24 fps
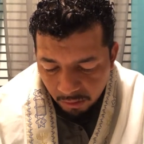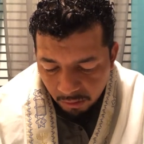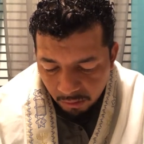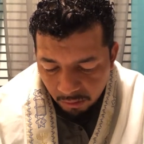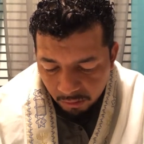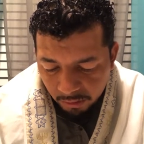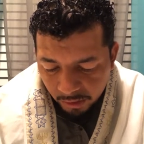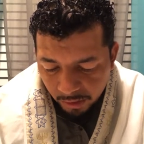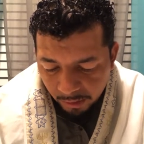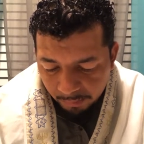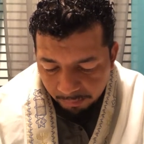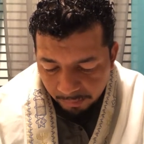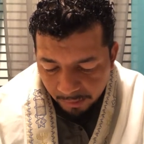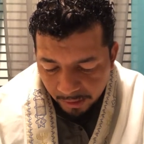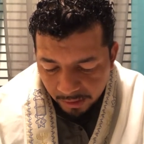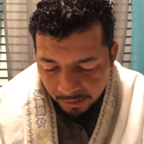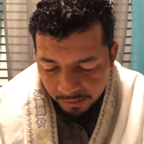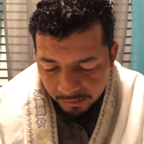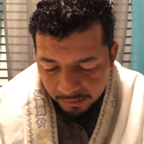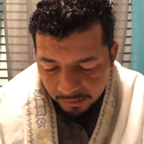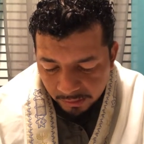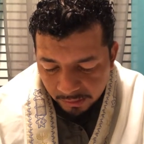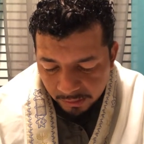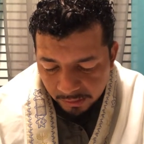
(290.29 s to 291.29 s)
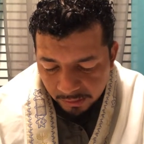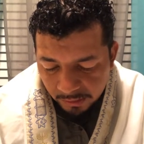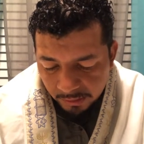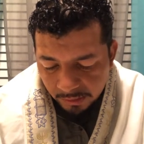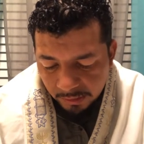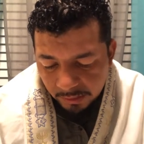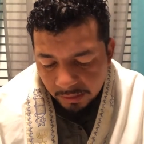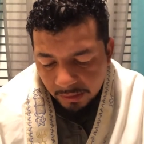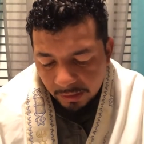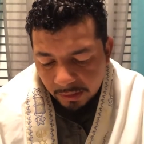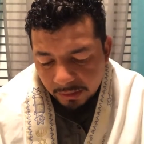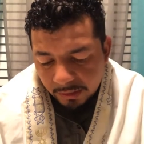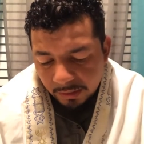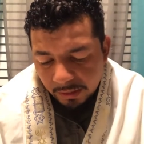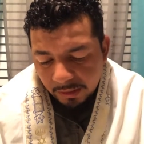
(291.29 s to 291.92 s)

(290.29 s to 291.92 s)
o qué parte el